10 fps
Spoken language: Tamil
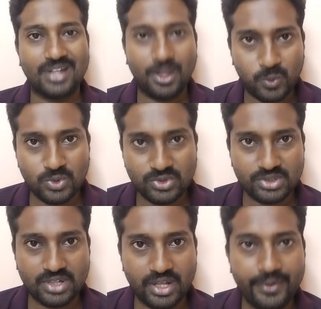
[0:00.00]
எல்லாம்
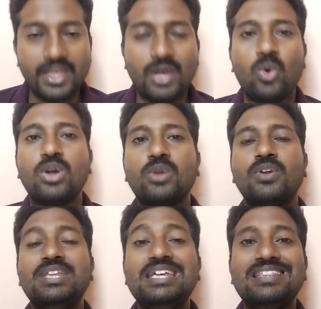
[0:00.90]
கொடுத்துட்டு
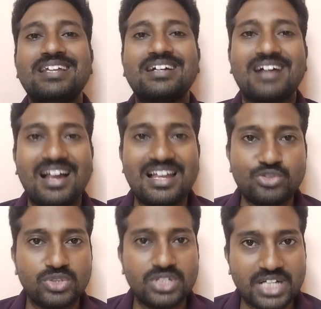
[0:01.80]
உங்களுக்கு வந்து இந்த
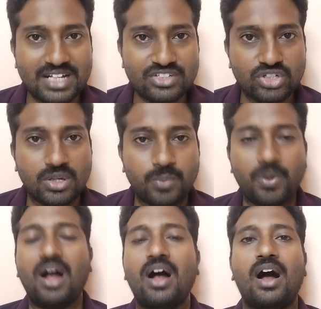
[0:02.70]
காலேஜ் வந்து
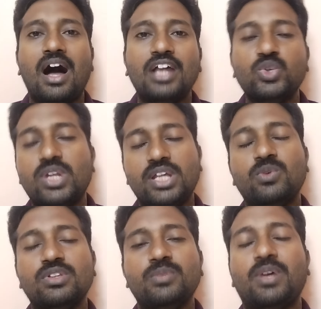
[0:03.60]
கிடச்சிருக்குப்பா அது
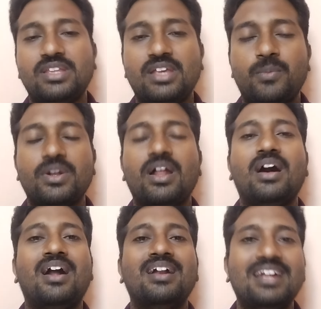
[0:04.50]
வரைக்கும் வந்து பார்த்திங்க அப்படின்னா
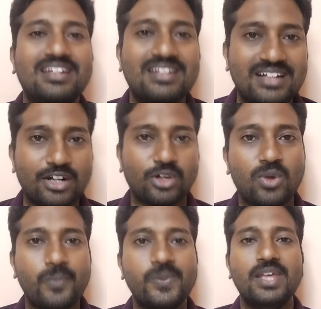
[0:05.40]
ஆன்லைனில்
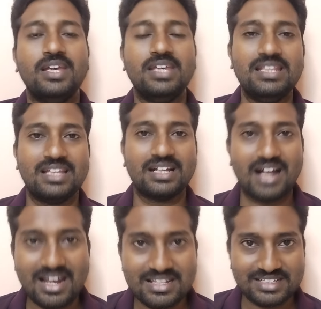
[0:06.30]
நடக்கும் இந்த
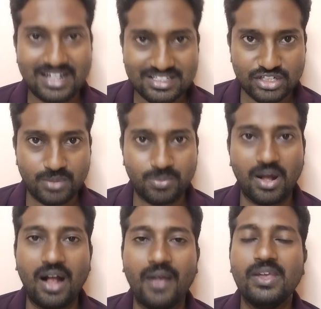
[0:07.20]
காலேஜ்
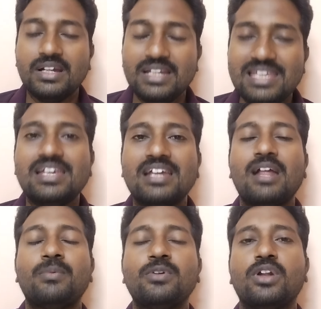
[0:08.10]
கிடச்சிருக்குப்பா நீங்கள்
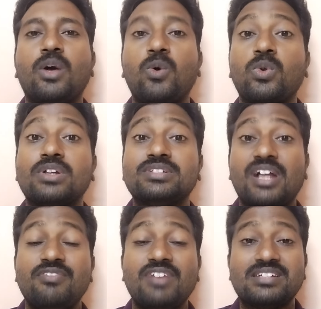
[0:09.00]
என்ன பண்ணுங்கன்னா உங்களோட
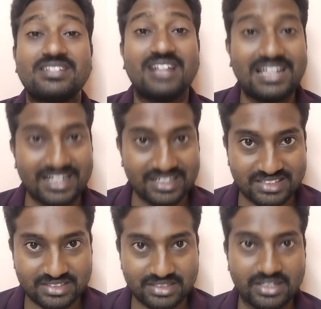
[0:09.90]
சர்டிஃபிகேட்ஸ் எல்லாம்
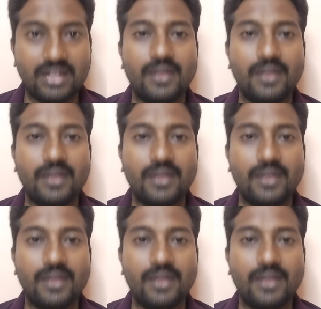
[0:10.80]
எடுத்துகிட்டு